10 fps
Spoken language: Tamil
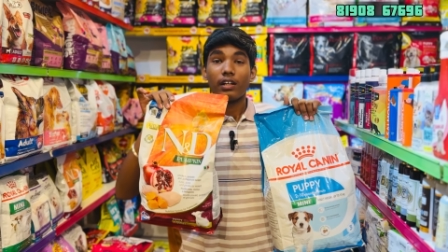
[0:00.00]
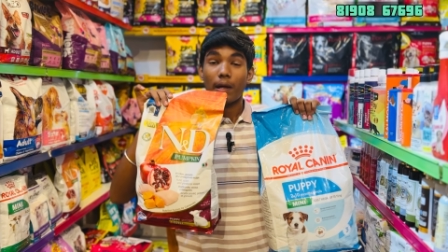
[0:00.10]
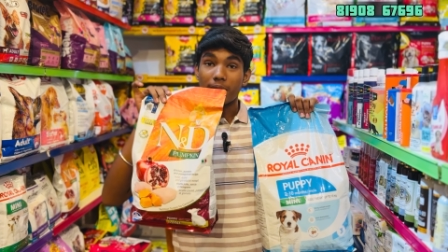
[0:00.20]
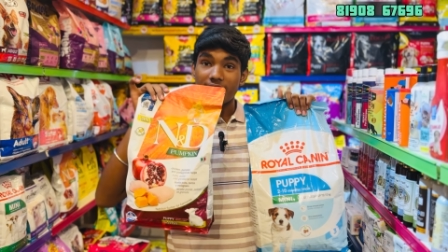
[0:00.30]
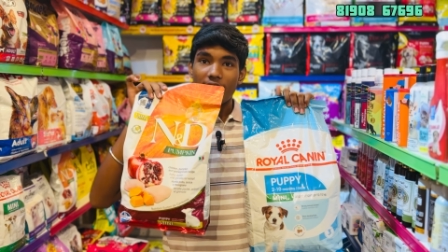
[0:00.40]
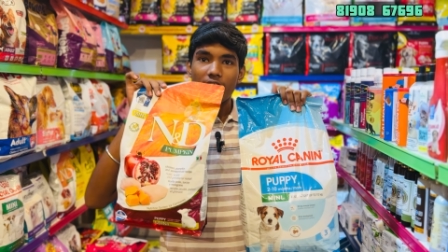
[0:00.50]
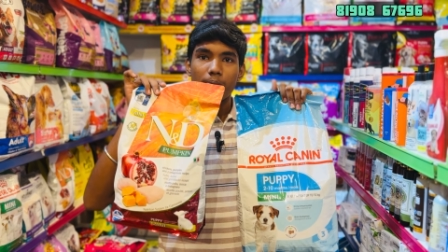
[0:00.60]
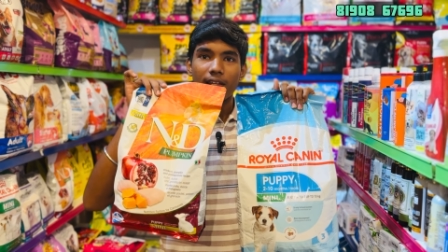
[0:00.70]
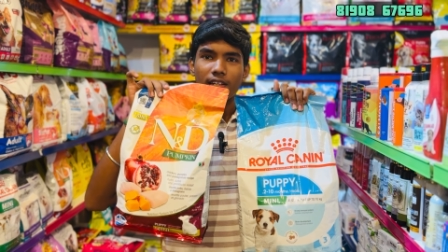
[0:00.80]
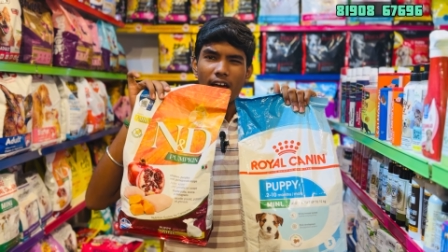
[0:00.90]
நம்ம சேனல்
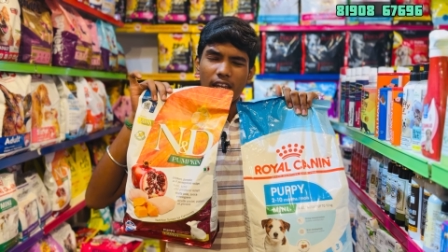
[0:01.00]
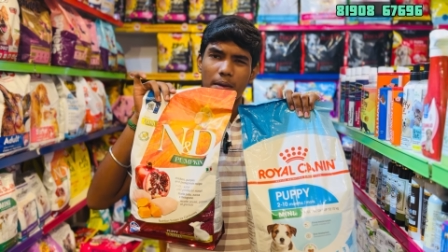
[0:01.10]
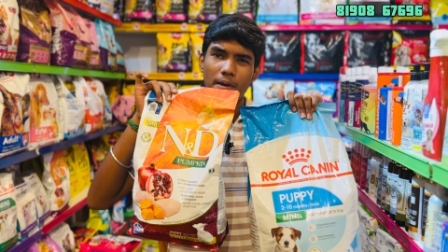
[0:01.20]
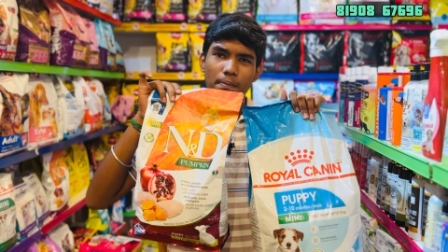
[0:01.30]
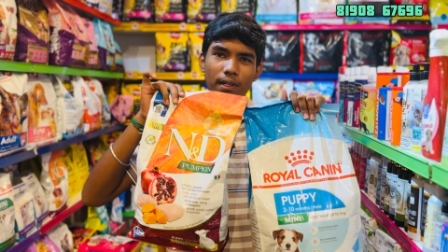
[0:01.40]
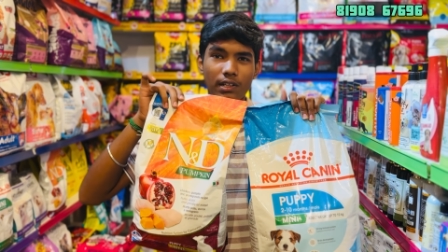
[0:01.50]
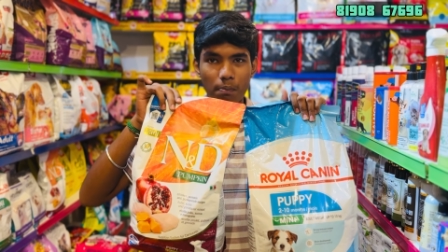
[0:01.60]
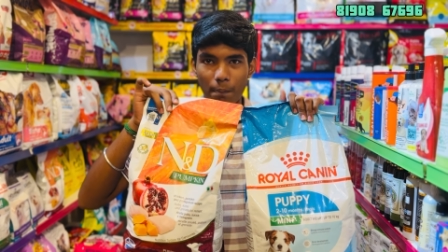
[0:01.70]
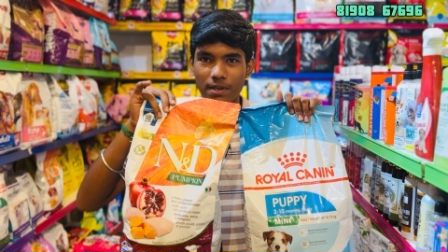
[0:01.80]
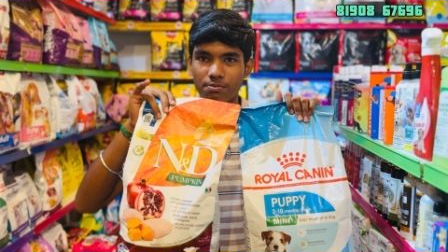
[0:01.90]
பார்த்து நிறைய பேர் பார்த்தோன்னா
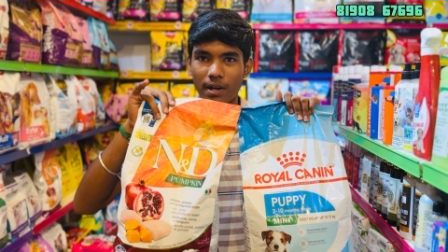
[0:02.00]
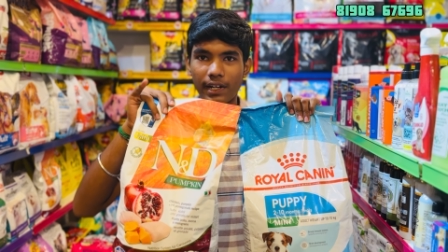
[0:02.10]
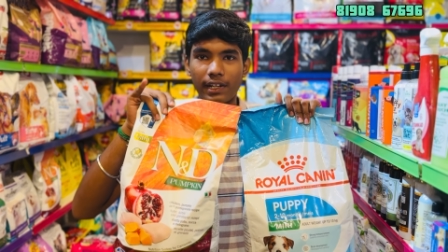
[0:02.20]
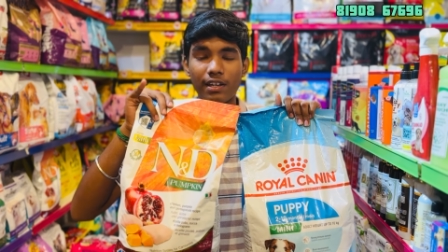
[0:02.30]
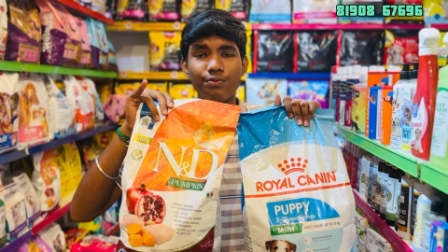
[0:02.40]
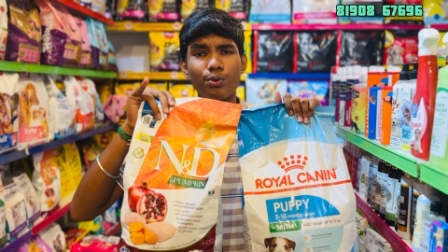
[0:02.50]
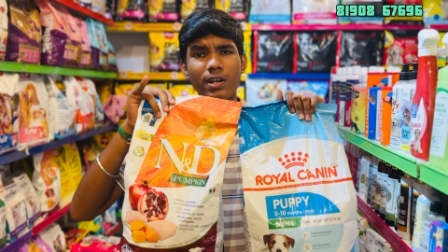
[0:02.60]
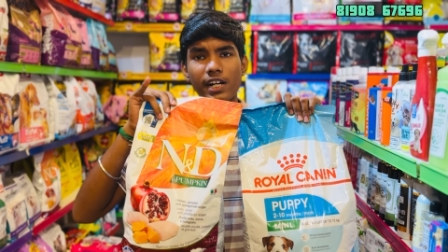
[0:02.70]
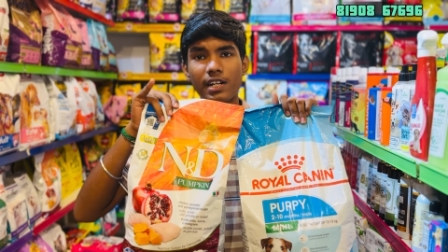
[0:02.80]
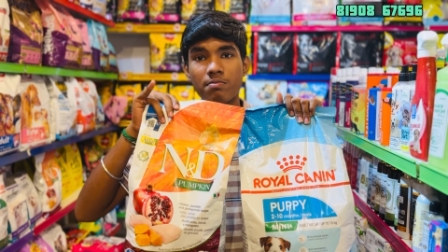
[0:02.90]
பப்பீஸ் வாங்கிட்டு ஃபுட்
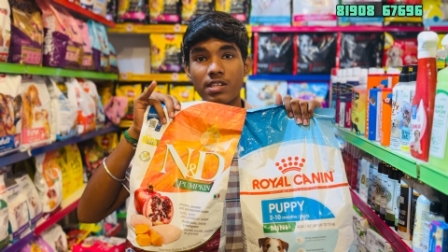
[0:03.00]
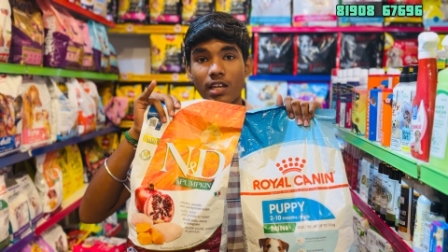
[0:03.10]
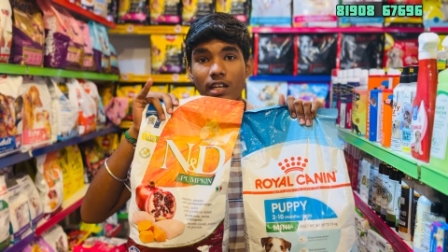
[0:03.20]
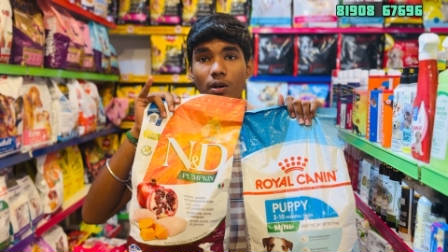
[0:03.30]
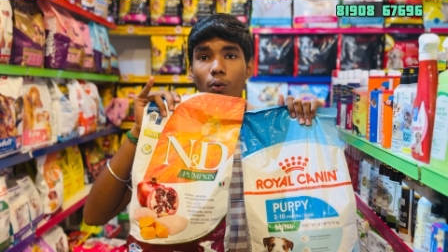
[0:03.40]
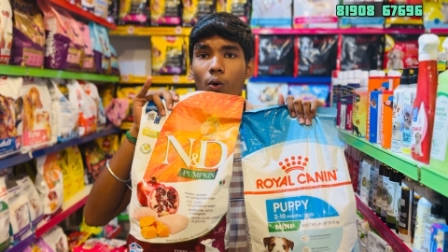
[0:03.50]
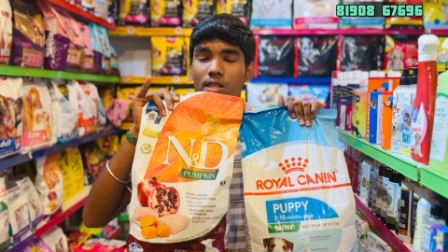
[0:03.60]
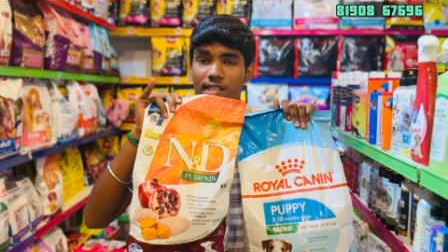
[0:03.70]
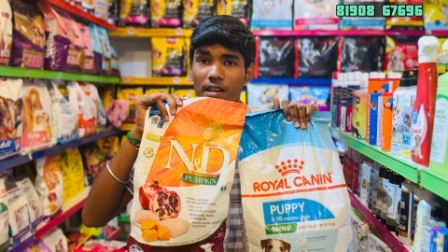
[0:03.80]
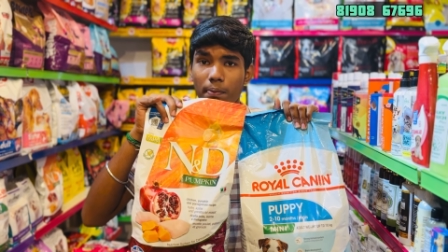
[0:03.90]
ஐட்டம்ஸ் எங்கே
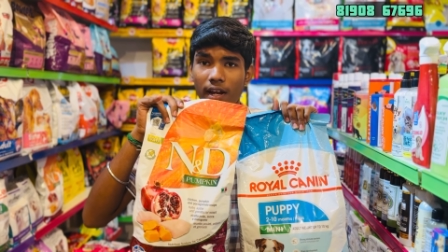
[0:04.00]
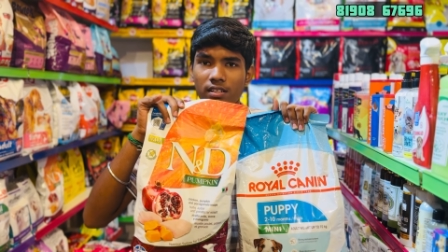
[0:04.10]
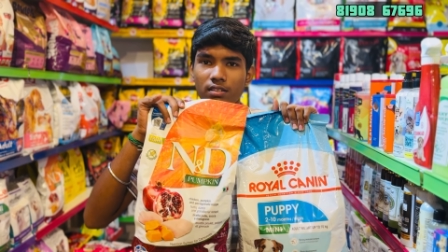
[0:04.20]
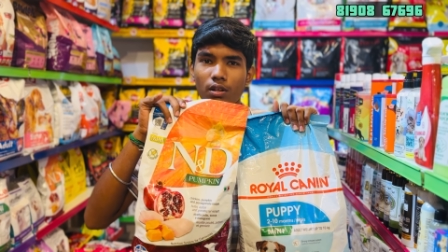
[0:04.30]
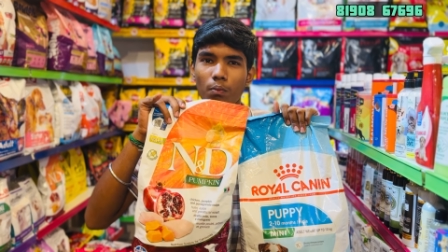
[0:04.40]
ஹோல்சேல் ப்ரைஸில்